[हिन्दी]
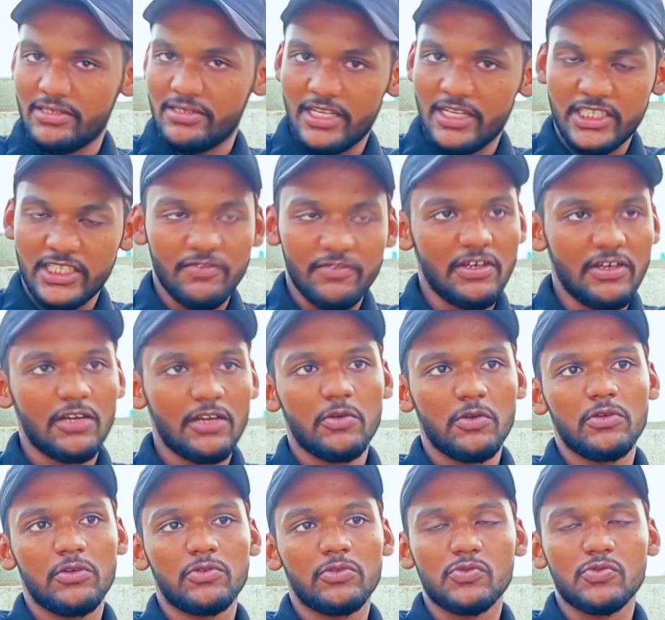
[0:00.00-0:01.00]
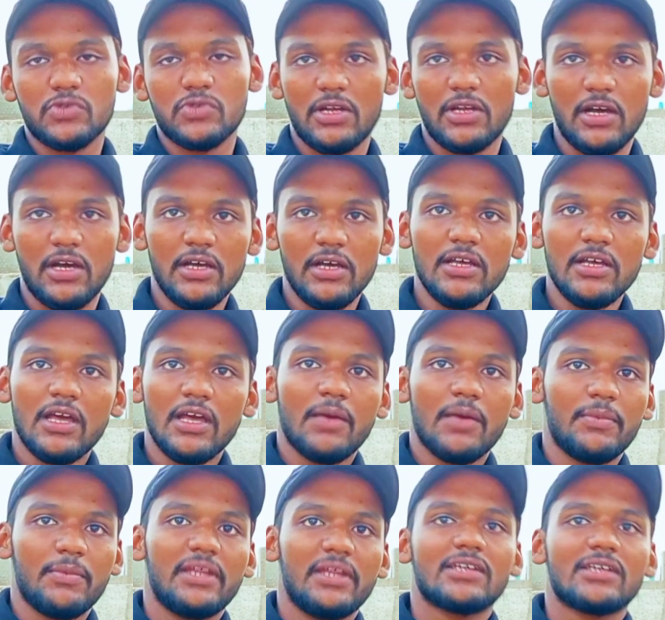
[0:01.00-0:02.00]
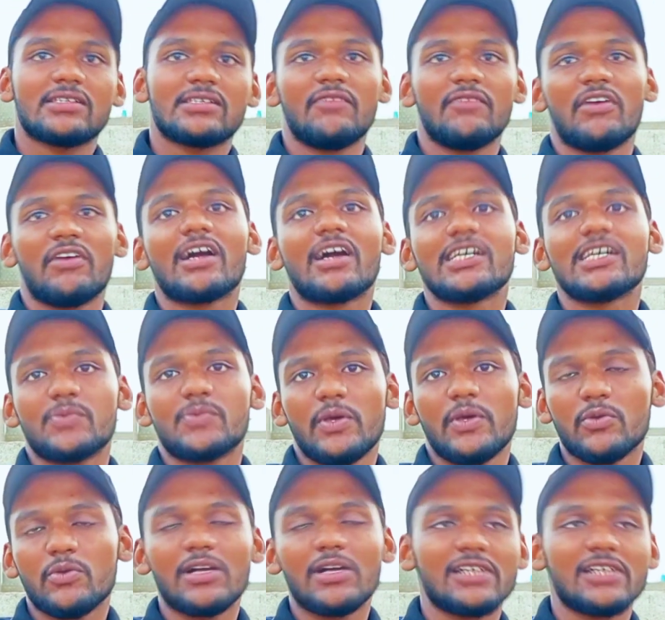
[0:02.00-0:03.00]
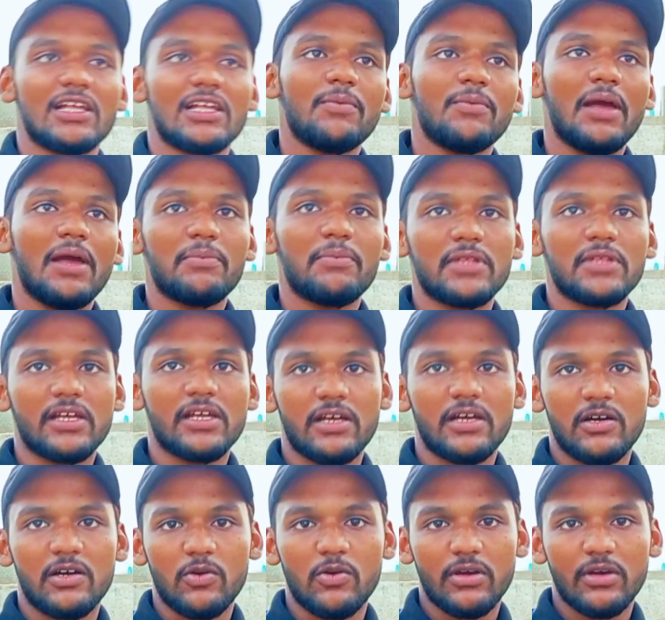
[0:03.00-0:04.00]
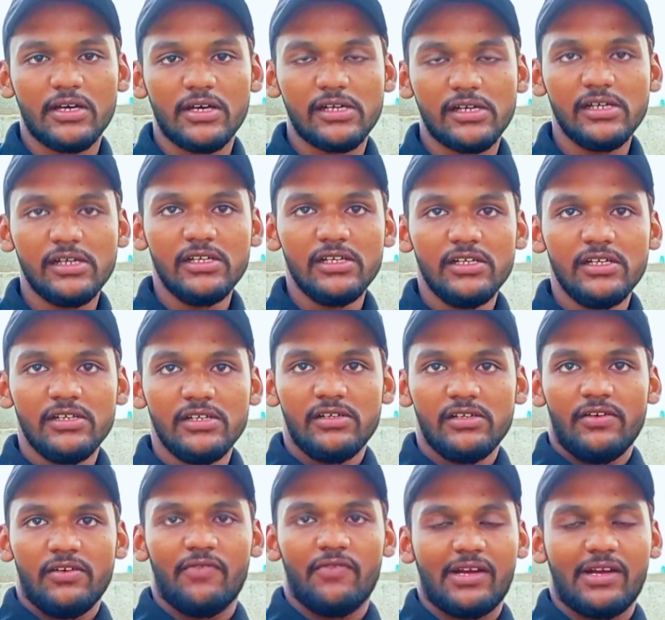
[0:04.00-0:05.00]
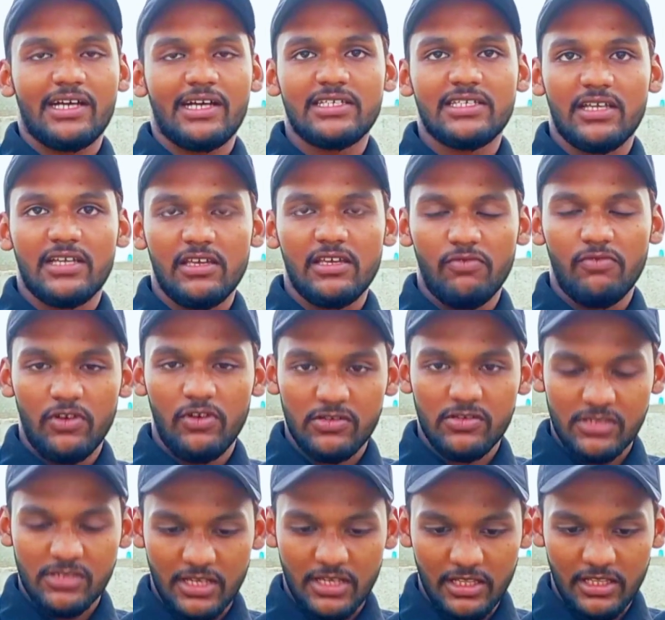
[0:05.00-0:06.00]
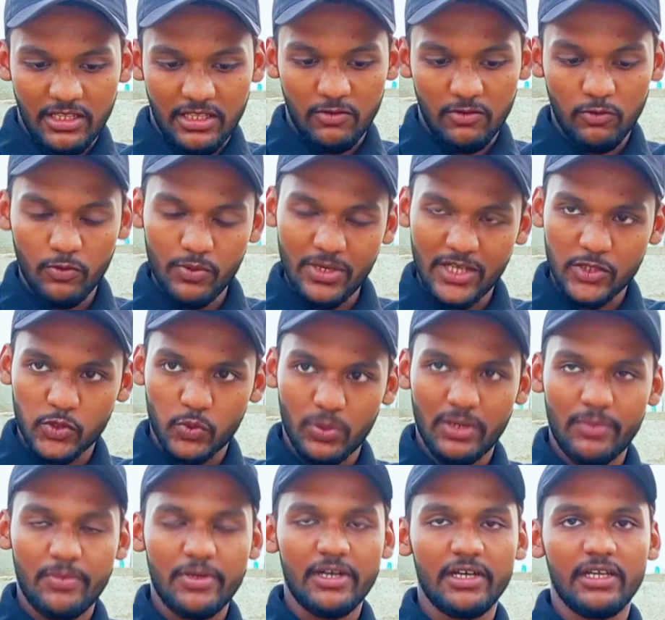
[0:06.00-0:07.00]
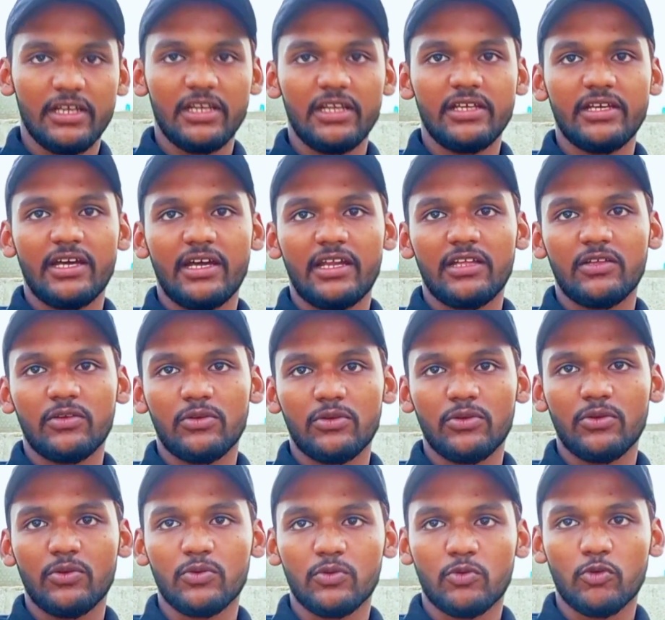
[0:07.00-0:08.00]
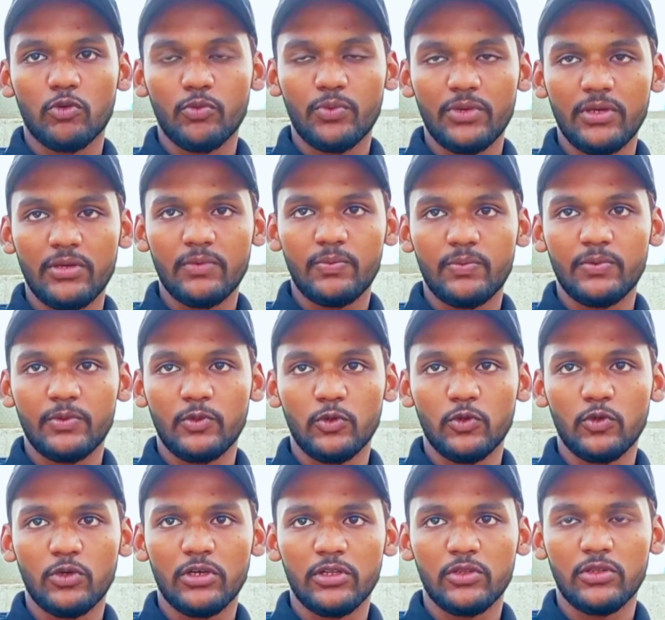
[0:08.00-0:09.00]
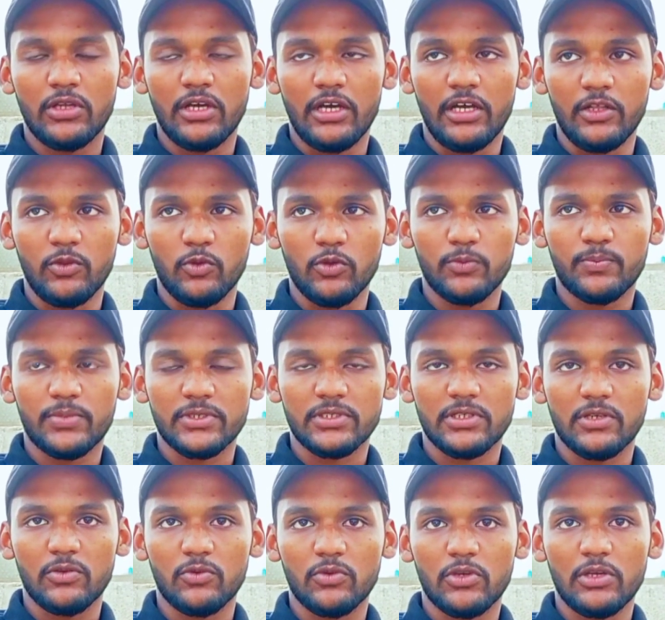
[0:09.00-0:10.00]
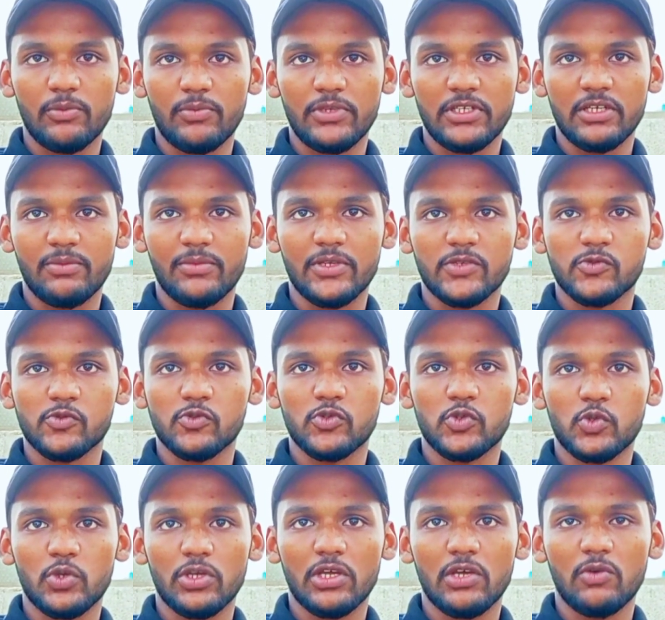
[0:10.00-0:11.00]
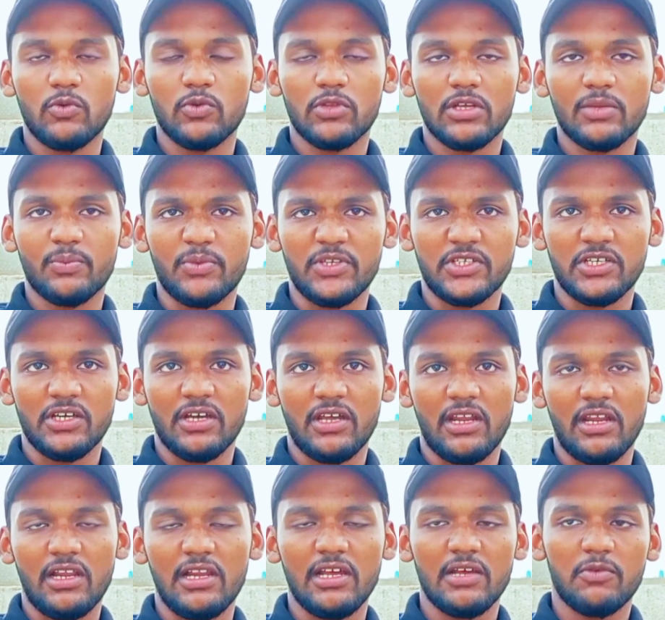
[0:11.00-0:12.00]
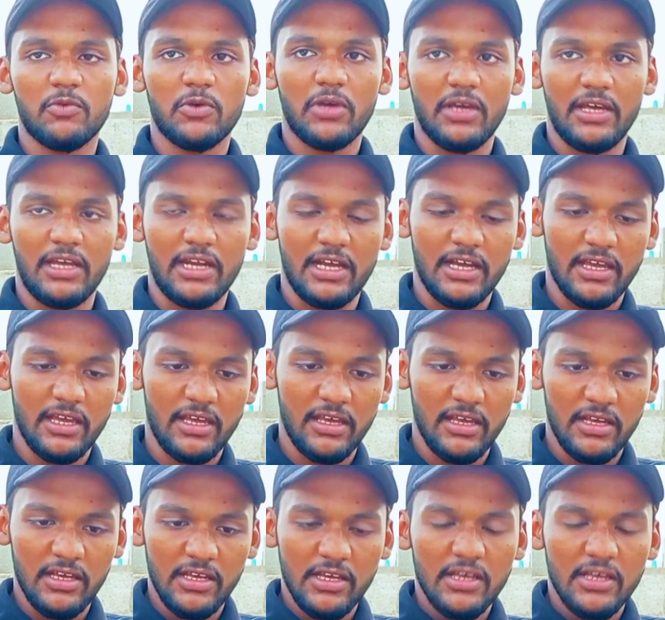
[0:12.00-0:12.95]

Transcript: स्नैचिंग वगैरह दूसरा मेरे कज़न वकास भाई उनका चैनल भी आपने देखा होगा वकास जकी ब्लॉक्स के अंदर वो भी आज सुबह अपडेट के लिए जा रहे थे तो उनको भी दो अननोन पर्सन उनके पीछे महसूस हुए कि वो उनका पीछा कर रहे लेकिन वो खैर आगे